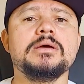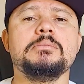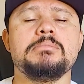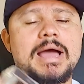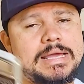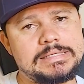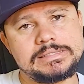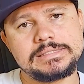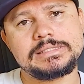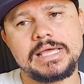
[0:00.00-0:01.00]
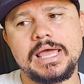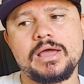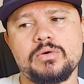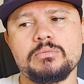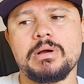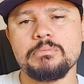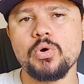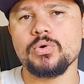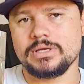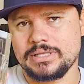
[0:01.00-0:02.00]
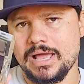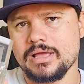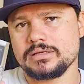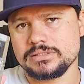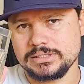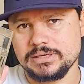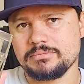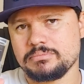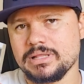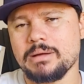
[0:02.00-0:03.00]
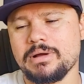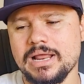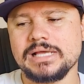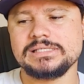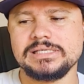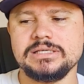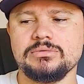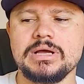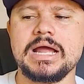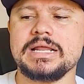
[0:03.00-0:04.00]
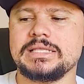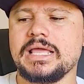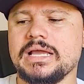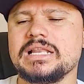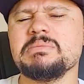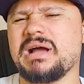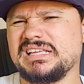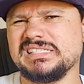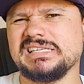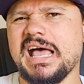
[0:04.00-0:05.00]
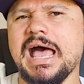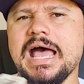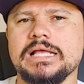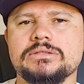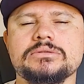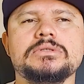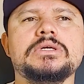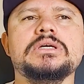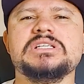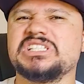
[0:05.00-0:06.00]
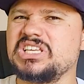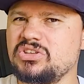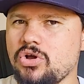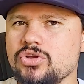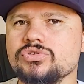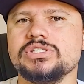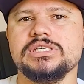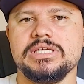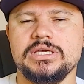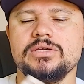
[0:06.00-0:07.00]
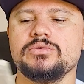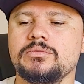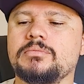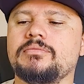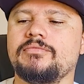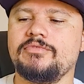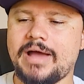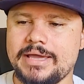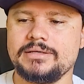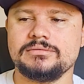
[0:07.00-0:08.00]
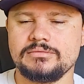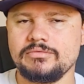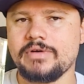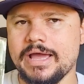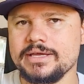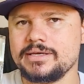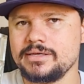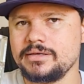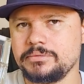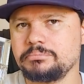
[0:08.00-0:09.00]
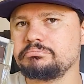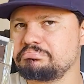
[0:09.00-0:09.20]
mas é uma boa, tá? Você trabalhar assim em lugar até climatizado, escritóriozinho, vai, vai que